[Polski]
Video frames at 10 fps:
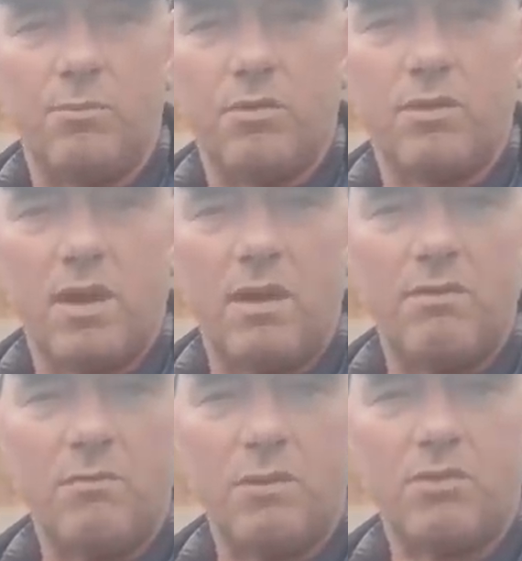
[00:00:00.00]

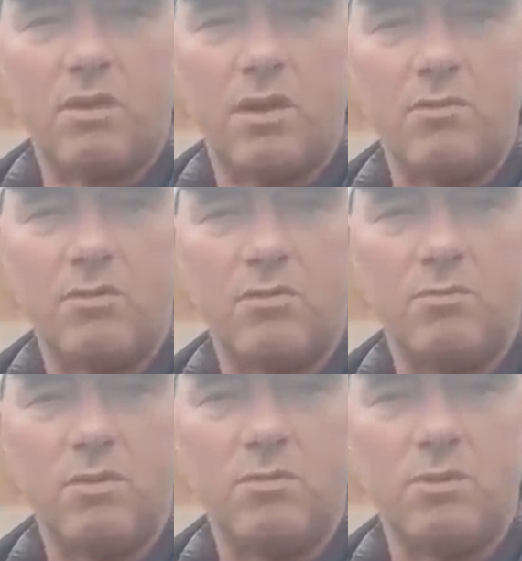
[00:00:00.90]
Pozdrawiam, nie przekarmiać
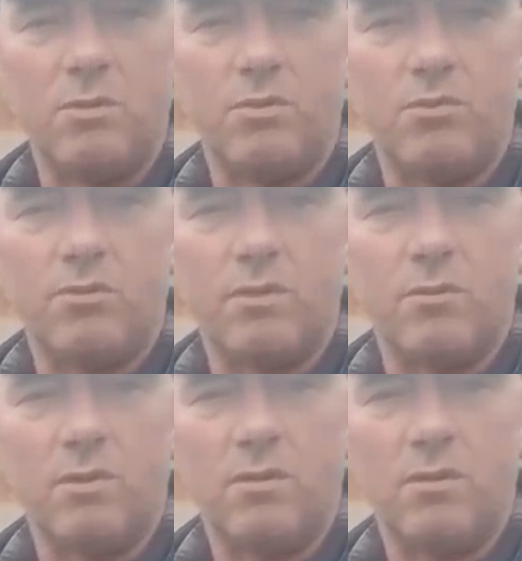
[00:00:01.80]
głębi, do plusy. Tam.